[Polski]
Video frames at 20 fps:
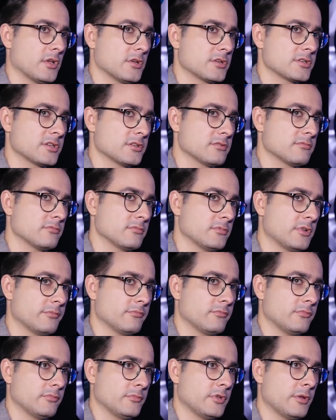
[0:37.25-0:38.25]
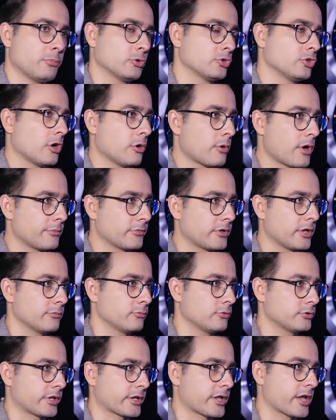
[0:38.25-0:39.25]
że nie, nie podołam
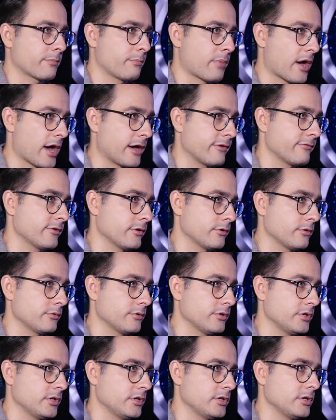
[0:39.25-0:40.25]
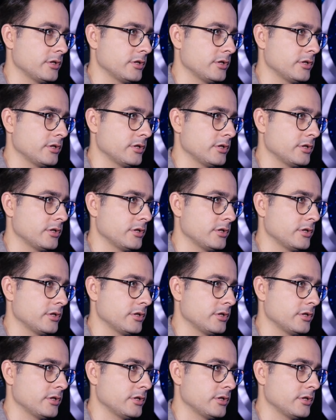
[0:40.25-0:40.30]
temu tak jak Paweł i,